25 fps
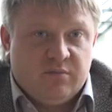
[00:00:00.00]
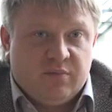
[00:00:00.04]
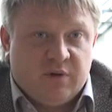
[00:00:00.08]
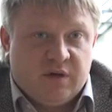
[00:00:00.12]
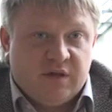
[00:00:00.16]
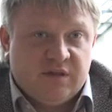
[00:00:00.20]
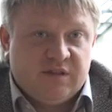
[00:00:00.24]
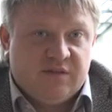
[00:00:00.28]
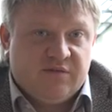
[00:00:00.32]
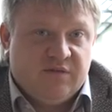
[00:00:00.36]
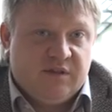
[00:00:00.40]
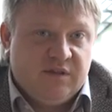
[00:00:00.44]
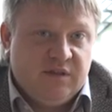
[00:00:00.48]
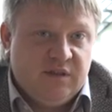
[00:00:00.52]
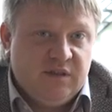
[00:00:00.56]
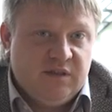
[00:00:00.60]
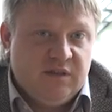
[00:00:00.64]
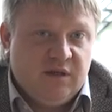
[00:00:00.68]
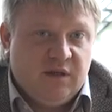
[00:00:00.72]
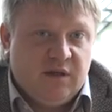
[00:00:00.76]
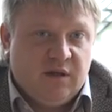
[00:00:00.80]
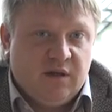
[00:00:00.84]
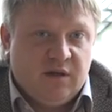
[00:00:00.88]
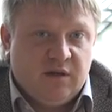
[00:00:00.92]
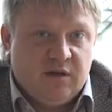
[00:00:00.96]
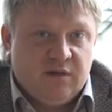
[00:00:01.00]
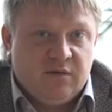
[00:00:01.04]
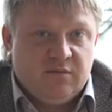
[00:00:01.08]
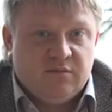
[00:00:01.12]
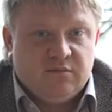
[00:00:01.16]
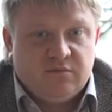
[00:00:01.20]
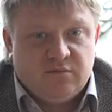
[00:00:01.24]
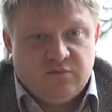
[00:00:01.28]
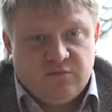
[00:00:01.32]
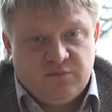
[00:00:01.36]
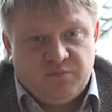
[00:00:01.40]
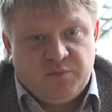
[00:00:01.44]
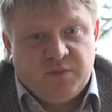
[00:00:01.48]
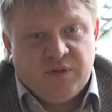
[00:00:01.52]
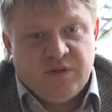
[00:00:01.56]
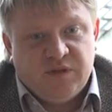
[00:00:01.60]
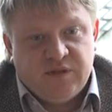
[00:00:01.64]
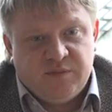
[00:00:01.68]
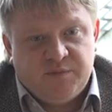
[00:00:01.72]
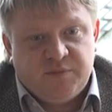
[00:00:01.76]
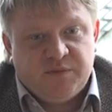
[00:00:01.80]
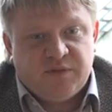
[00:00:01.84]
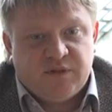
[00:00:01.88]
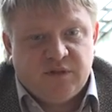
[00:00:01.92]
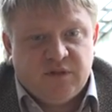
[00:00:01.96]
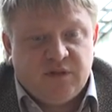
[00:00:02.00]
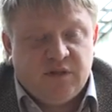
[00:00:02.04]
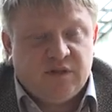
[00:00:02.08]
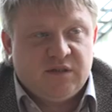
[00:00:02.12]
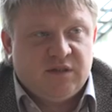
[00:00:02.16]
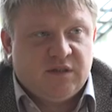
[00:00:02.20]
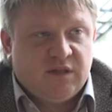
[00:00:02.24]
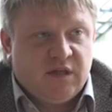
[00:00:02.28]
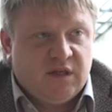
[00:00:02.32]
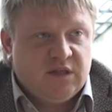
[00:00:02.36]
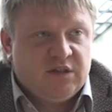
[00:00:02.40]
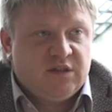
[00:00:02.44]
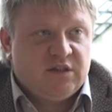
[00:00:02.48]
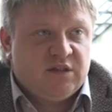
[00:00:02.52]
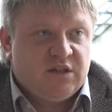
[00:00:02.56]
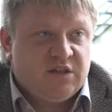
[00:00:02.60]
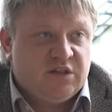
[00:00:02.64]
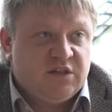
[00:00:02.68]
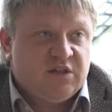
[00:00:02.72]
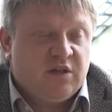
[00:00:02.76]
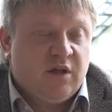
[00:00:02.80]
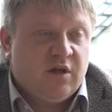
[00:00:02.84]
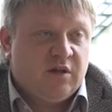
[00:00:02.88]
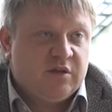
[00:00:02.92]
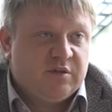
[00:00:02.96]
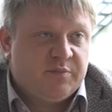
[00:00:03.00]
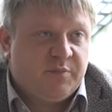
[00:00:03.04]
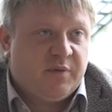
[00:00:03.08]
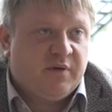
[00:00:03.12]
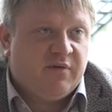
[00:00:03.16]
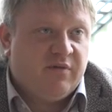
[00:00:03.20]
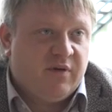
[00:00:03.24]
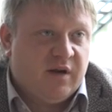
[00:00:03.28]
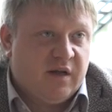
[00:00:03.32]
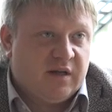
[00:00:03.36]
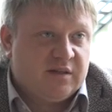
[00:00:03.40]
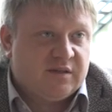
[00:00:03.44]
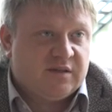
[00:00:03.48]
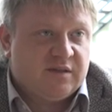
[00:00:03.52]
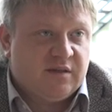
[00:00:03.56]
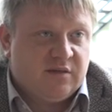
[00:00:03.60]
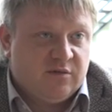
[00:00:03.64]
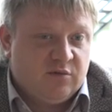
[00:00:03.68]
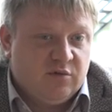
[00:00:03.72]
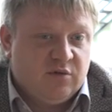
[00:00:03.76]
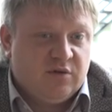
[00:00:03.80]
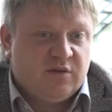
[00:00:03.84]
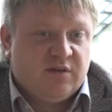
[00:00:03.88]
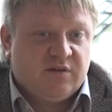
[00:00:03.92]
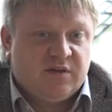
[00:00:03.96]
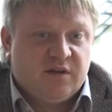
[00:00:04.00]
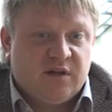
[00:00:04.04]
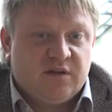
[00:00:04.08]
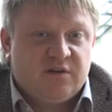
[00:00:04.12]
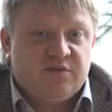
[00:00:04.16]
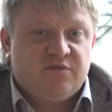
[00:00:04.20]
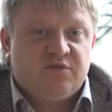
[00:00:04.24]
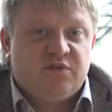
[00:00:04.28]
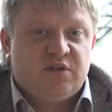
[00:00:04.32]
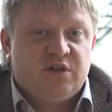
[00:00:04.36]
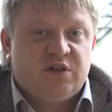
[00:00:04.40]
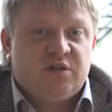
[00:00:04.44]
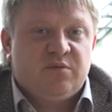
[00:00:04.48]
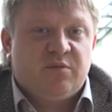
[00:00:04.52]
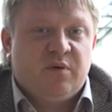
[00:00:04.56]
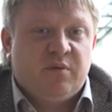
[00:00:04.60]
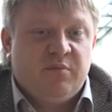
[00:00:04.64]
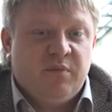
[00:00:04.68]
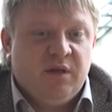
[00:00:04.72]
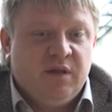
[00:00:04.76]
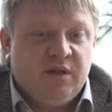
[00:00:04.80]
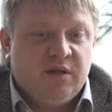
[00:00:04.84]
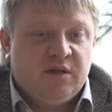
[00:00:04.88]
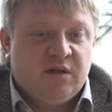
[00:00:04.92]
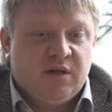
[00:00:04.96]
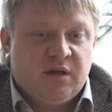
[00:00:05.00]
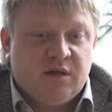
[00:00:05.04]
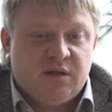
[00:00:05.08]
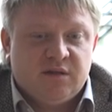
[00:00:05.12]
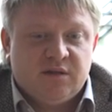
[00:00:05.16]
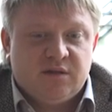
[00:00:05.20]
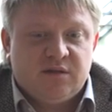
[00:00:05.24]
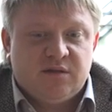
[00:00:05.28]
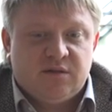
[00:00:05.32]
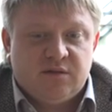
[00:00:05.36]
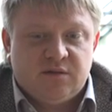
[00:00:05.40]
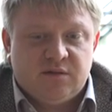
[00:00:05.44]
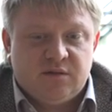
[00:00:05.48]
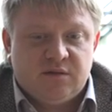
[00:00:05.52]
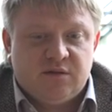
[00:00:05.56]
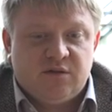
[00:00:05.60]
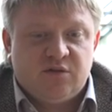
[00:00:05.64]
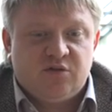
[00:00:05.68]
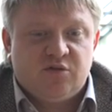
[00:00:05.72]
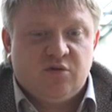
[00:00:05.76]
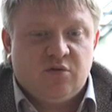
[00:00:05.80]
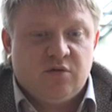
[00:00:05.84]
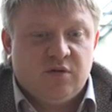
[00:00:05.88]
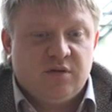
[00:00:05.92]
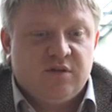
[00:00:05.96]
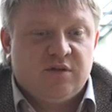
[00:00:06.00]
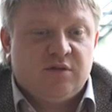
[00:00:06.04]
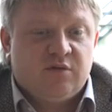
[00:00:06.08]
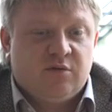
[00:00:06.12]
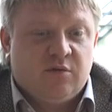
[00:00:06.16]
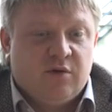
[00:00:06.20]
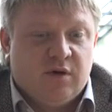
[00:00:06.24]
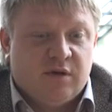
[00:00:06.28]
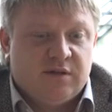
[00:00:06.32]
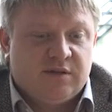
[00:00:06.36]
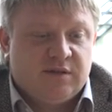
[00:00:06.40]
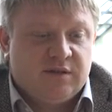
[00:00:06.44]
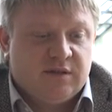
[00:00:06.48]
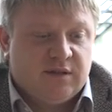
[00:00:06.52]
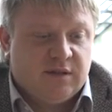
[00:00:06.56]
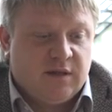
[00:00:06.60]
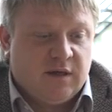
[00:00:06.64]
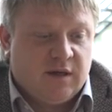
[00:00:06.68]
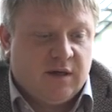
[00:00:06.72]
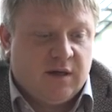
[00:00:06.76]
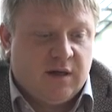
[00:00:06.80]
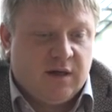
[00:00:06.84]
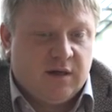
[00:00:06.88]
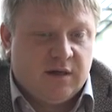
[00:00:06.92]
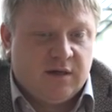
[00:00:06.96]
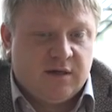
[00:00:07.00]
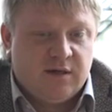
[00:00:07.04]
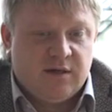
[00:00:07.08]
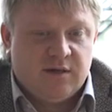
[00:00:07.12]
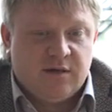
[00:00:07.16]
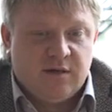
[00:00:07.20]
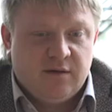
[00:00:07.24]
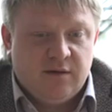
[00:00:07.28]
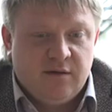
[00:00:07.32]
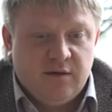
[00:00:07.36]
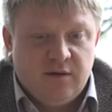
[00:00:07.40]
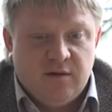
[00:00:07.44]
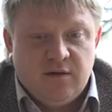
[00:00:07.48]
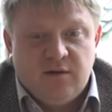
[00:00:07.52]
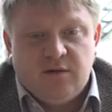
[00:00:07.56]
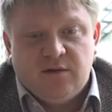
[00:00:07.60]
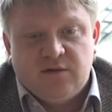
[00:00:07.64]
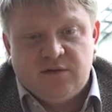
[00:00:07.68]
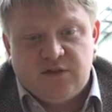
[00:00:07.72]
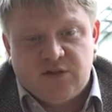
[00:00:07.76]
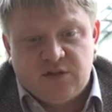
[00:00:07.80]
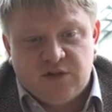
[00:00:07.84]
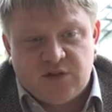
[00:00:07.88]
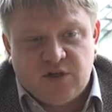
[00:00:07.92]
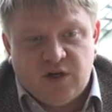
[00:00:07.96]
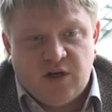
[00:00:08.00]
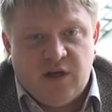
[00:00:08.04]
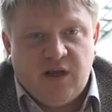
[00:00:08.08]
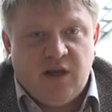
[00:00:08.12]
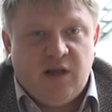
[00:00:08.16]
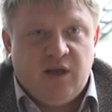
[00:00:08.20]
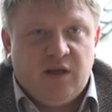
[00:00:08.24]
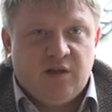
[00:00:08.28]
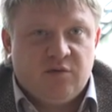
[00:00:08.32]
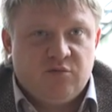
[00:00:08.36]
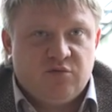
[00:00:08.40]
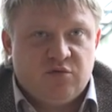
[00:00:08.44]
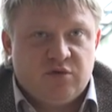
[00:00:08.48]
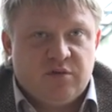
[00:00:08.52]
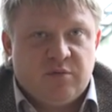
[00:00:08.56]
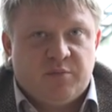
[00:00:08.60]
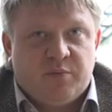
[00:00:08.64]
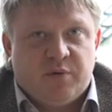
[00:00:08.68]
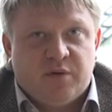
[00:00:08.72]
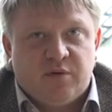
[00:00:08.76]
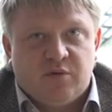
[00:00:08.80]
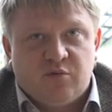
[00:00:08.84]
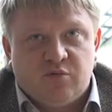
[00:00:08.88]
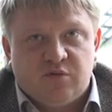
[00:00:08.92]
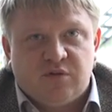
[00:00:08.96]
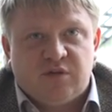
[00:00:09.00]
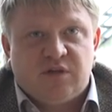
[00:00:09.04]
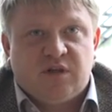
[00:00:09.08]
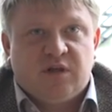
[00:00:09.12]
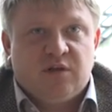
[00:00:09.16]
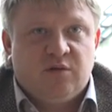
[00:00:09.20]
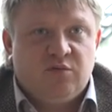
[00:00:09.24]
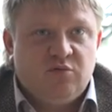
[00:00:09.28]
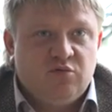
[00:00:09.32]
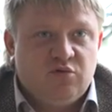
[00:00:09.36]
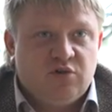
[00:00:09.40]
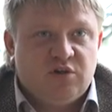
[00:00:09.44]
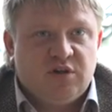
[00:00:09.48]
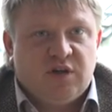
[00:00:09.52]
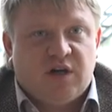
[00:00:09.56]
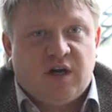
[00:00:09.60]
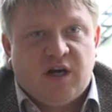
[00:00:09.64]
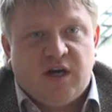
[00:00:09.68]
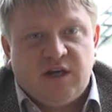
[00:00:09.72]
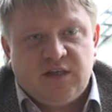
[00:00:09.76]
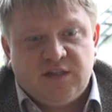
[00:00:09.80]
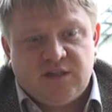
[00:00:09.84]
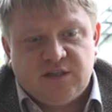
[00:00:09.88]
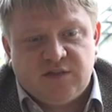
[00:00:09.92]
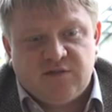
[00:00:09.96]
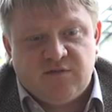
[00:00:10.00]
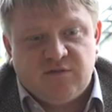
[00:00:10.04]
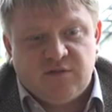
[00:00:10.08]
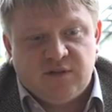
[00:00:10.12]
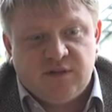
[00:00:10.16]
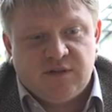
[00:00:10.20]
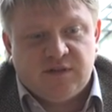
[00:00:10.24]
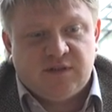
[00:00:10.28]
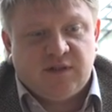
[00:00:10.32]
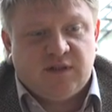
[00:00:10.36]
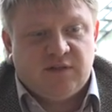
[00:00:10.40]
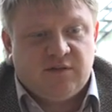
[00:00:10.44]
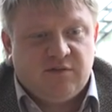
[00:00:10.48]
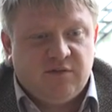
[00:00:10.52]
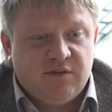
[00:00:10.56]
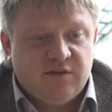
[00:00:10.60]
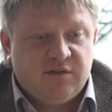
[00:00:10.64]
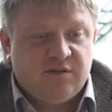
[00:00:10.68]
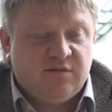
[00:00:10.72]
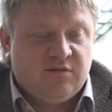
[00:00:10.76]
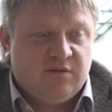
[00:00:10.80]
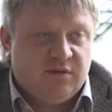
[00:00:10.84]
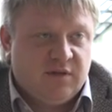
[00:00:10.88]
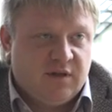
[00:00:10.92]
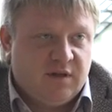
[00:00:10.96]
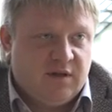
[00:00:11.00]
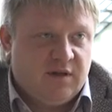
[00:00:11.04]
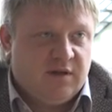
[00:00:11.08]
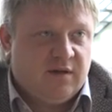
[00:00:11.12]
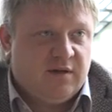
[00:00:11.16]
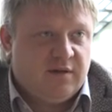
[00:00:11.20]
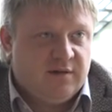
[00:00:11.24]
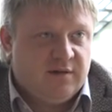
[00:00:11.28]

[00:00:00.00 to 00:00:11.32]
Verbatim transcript: производителей, ну, в принципе, с этой задачей начинают справляться. Но это даже в те же моменты от тяжелой ситуации, так как тяжелее нужна продукция, лучше, качественнее, соответственно,